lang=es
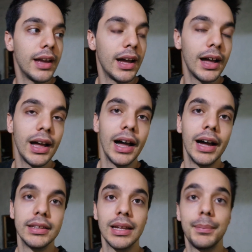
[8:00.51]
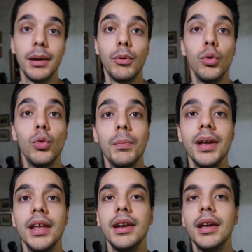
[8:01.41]
ya a etapa de
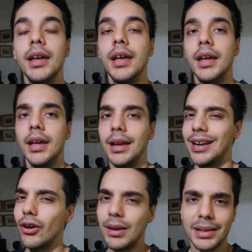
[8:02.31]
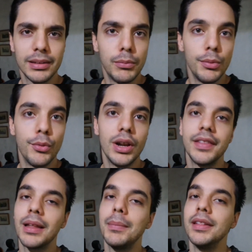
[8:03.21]
volumen. Eh, claro que va a ser muy muy
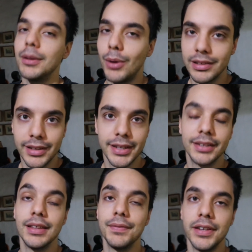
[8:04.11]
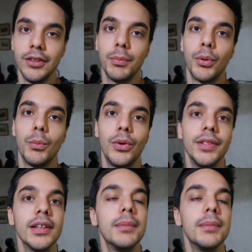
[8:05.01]
lentamente, voy a seguir definido por un buen